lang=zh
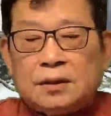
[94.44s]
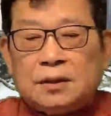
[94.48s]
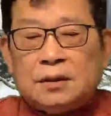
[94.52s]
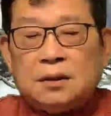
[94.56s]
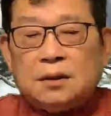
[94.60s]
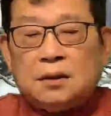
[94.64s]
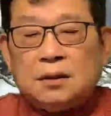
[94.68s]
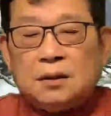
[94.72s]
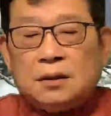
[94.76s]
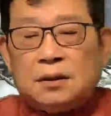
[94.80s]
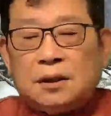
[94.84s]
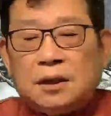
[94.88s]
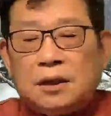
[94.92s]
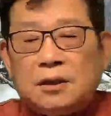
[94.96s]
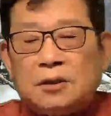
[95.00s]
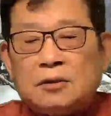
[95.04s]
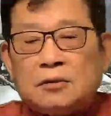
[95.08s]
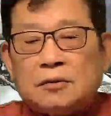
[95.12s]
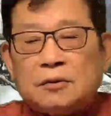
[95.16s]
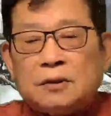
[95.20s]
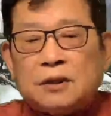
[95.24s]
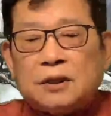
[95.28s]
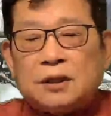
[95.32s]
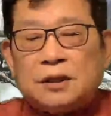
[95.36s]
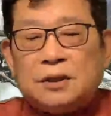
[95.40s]
印度
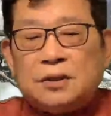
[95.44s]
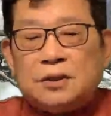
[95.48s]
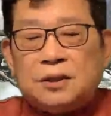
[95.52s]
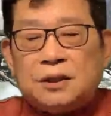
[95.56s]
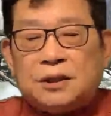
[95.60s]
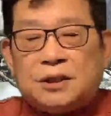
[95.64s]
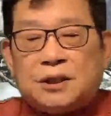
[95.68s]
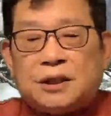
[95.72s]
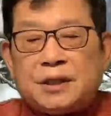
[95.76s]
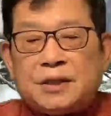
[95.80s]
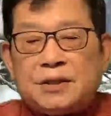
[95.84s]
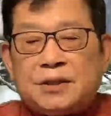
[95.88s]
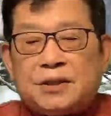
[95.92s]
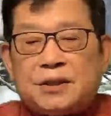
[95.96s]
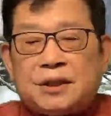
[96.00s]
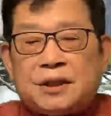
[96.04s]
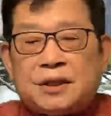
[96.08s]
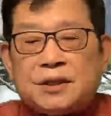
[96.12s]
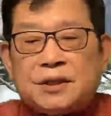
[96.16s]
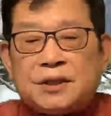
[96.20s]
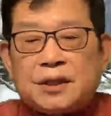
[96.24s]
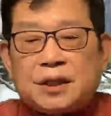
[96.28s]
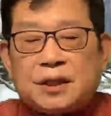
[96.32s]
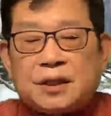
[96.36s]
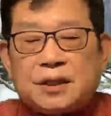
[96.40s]
的疫情形
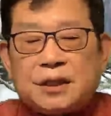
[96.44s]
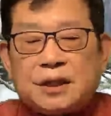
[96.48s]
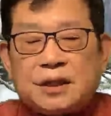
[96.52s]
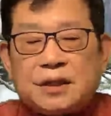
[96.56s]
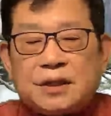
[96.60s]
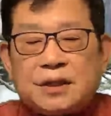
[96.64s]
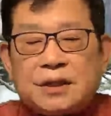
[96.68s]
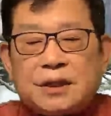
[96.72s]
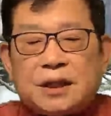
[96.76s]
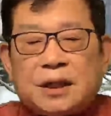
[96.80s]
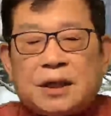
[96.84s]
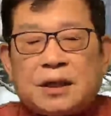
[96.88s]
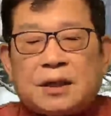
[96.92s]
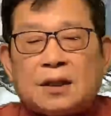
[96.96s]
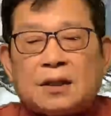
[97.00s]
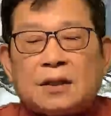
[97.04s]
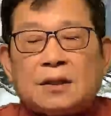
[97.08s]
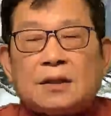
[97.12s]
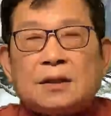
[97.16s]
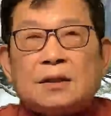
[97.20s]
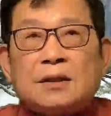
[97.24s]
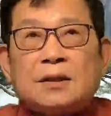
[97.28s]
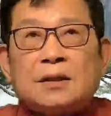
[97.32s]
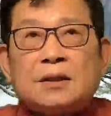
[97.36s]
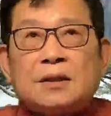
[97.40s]
势和影响
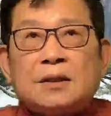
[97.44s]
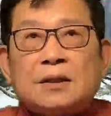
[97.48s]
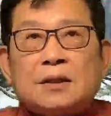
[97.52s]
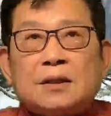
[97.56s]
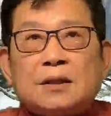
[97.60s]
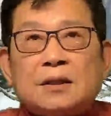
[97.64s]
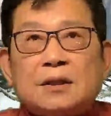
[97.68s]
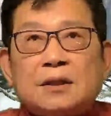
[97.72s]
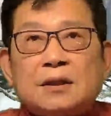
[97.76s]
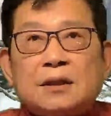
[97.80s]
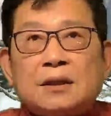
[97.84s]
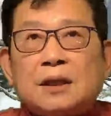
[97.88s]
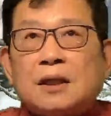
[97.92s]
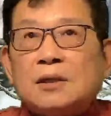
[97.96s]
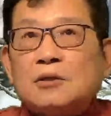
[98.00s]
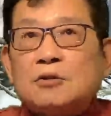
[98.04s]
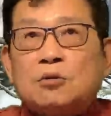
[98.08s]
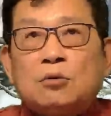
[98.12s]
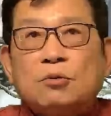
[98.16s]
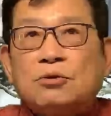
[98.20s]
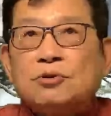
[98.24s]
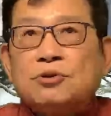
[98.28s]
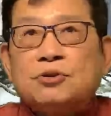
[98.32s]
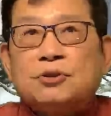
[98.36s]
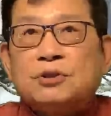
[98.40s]
跟过
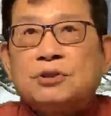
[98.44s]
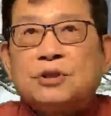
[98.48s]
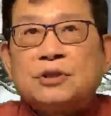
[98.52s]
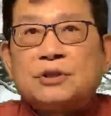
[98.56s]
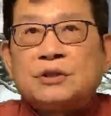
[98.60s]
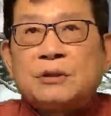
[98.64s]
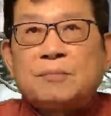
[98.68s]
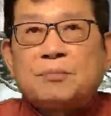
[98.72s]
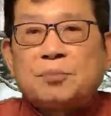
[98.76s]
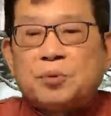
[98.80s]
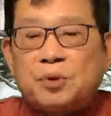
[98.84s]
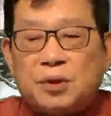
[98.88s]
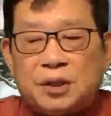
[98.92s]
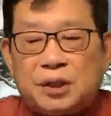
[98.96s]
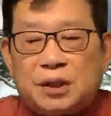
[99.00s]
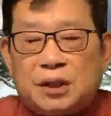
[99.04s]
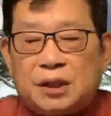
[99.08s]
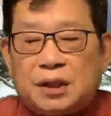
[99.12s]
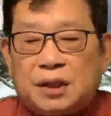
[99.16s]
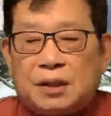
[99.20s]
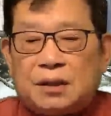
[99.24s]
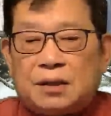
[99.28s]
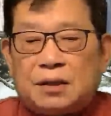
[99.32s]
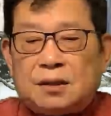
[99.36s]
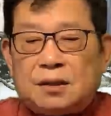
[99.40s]
去这些不一样，
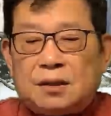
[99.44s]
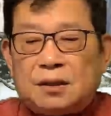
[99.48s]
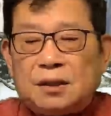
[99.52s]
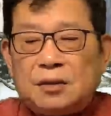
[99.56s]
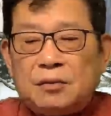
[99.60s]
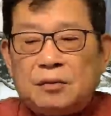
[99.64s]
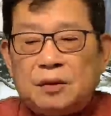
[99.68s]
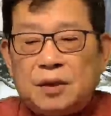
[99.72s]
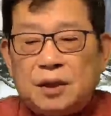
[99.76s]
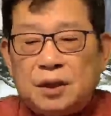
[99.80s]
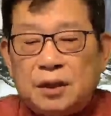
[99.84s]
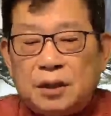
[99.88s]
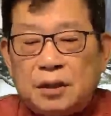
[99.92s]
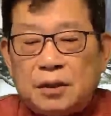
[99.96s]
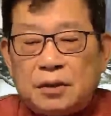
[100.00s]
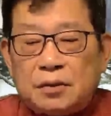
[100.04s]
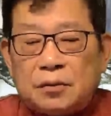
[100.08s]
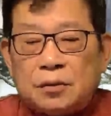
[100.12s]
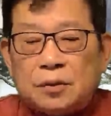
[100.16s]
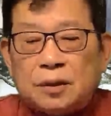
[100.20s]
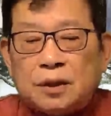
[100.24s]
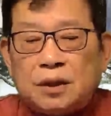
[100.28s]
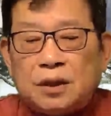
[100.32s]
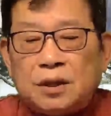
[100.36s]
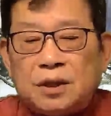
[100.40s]
因为印度
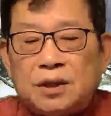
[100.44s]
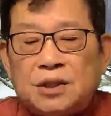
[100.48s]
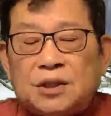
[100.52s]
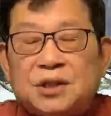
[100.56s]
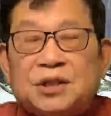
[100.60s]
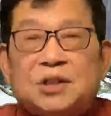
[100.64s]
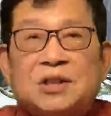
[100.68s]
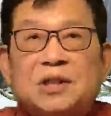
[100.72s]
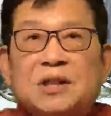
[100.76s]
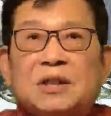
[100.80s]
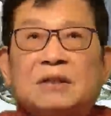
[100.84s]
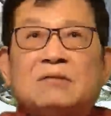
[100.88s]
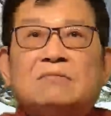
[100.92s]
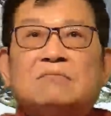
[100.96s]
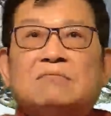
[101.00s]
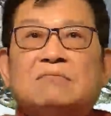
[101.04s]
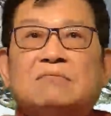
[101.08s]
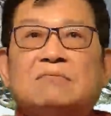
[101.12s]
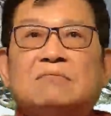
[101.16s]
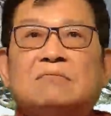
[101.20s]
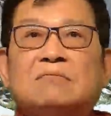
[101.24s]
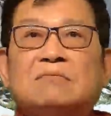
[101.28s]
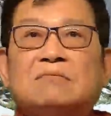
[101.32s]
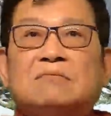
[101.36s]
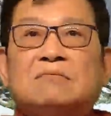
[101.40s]
的疫情，
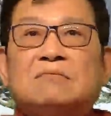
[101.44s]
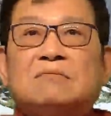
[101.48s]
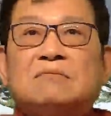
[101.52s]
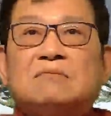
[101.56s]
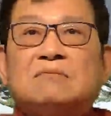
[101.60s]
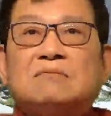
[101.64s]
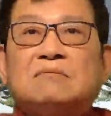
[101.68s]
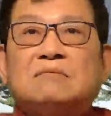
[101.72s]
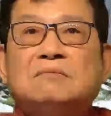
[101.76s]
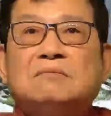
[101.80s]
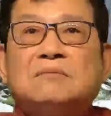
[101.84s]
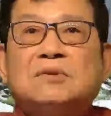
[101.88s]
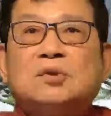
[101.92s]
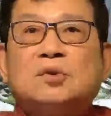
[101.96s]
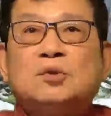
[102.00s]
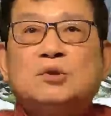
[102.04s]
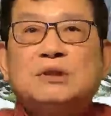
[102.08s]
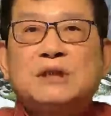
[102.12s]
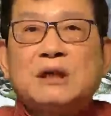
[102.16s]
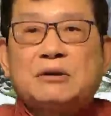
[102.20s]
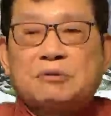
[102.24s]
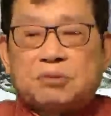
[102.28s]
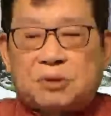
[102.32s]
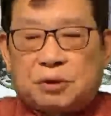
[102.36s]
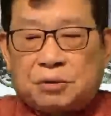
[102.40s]
吴
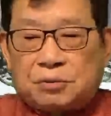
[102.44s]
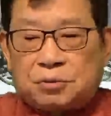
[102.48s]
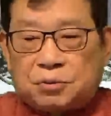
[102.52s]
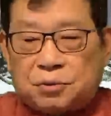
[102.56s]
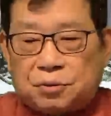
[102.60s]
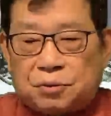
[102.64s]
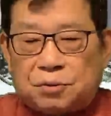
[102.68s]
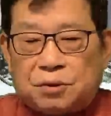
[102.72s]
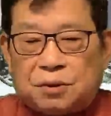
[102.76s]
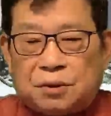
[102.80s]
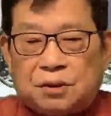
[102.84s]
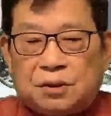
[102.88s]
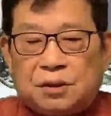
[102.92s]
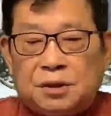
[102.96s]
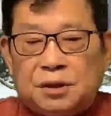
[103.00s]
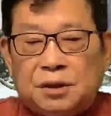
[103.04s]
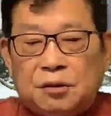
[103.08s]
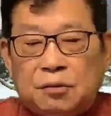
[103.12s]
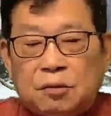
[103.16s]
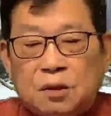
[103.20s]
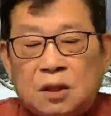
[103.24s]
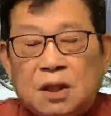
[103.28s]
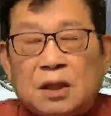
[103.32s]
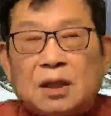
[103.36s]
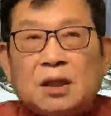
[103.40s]
教授说有
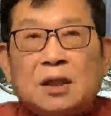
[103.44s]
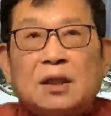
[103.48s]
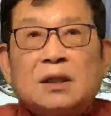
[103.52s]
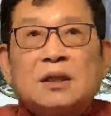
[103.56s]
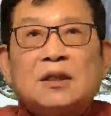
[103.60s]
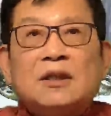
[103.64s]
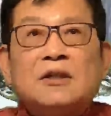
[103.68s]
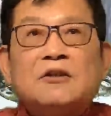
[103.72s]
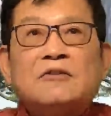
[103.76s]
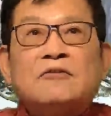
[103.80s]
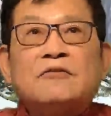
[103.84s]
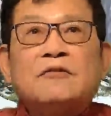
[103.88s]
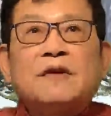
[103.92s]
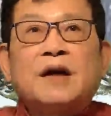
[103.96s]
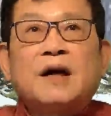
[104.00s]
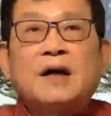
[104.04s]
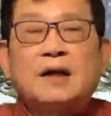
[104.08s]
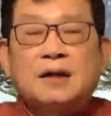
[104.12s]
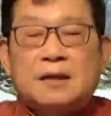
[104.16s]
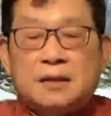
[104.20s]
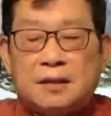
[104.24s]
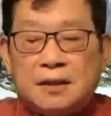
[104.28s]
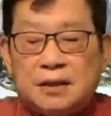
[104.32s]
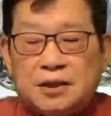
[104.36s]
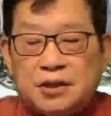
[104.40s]
可能引发
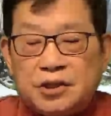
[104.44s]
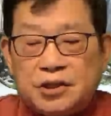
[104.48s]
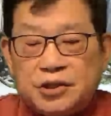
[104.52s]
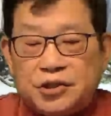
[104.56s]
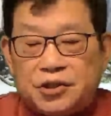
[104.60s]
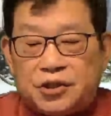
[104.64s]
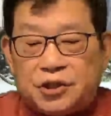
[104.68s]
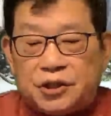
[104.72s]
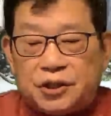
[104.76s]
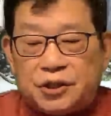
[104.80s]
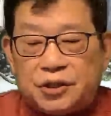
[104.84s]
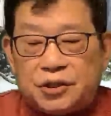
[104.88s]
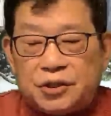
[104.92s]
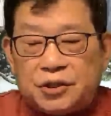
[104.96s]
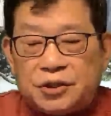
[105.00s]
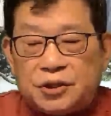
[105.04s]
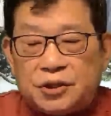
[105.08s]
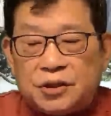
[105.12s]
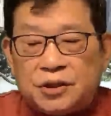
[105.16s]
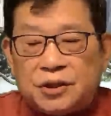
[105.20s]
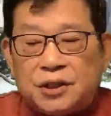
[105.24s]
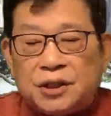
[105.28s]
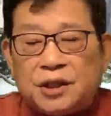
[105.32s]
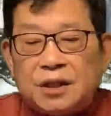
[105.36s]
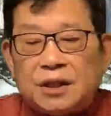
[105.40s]
新世
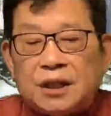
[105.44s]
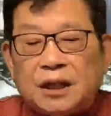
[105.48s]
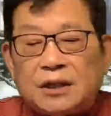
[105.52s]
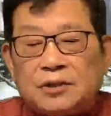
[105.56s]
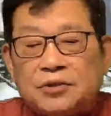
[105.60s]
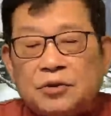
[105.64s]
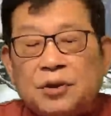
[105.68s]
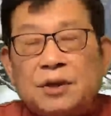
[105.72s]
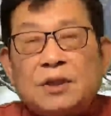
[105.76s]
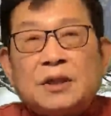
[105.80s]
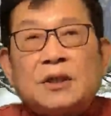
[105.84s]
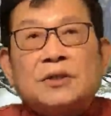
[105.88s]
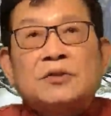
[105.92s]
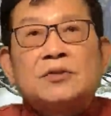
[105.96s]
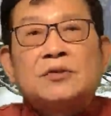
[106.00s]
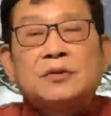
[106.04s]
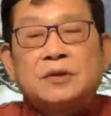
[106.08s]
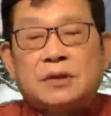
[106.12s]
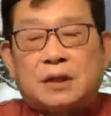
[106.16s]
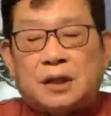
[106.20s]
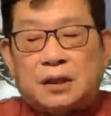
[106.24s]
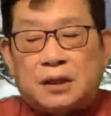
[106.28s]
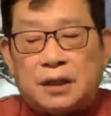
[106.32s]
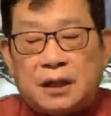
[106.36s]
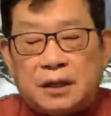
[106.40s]
纪以来最严重的
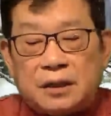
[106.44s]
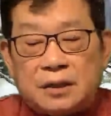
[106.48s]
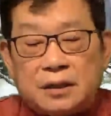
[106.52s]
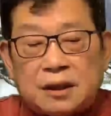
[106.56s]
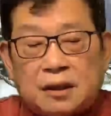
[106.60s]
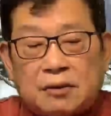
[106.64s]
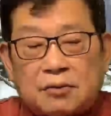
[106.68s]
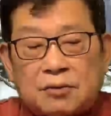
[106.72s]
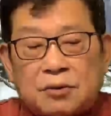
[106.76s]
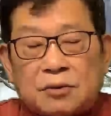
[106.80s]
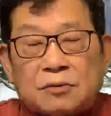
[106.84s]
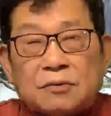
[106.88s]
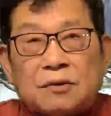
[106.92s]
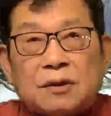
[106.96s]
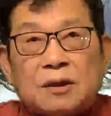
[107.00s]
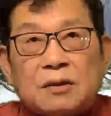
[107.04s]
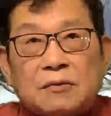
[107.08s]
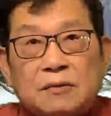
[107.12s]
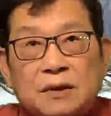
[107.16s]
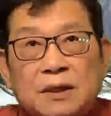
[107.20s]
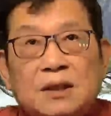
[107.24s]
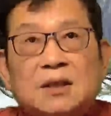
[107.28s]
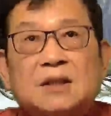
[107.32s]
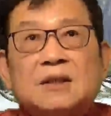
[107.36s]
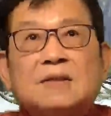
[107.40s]
人道主义的危
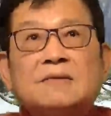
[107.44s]
机。